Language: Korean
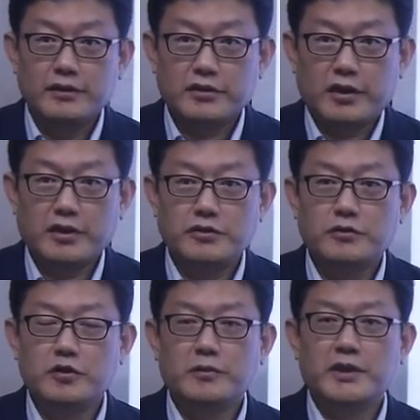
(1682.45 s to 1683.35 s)

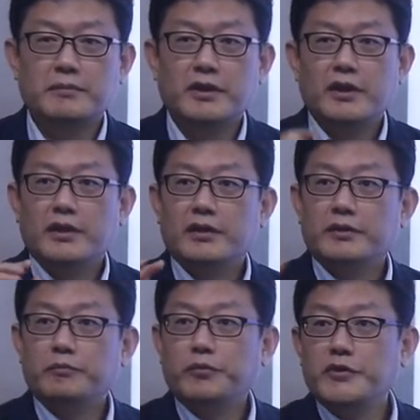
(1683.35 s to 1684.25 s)
철학적으로 뭐냐면
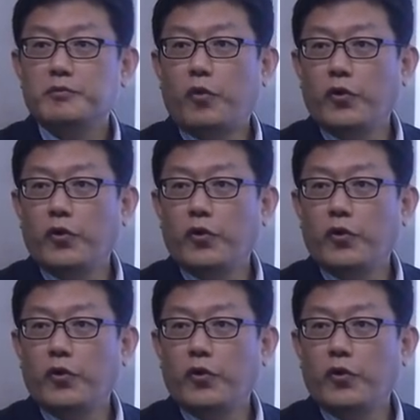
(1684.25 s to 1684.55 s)
지금